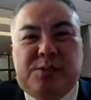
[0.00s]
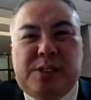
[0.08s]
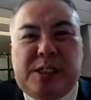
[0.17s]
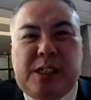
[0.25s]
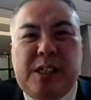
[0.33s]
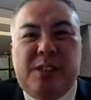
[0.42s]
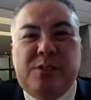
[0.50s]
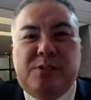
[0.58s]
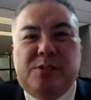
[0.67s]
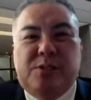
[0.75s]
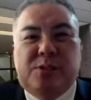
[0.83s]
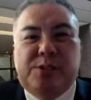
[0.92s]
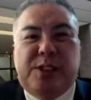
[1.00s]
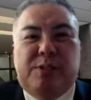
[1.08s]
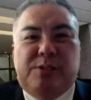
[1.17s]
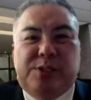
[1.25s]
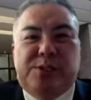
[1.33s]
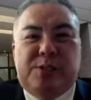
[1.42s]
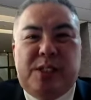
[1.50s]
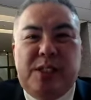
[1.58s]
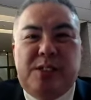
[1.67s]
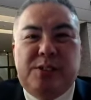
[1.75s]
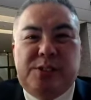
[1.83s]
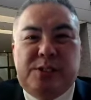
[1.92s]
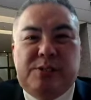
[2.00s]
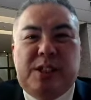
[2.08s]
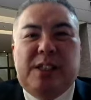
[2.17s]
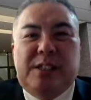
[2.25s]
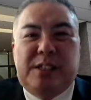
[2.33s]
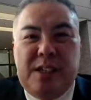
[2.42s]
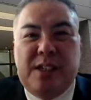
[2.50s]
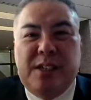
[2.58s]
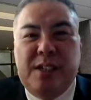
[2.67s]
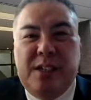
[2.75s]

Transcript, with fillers: の俳優の個性をずっと研究してこられて、うんうん、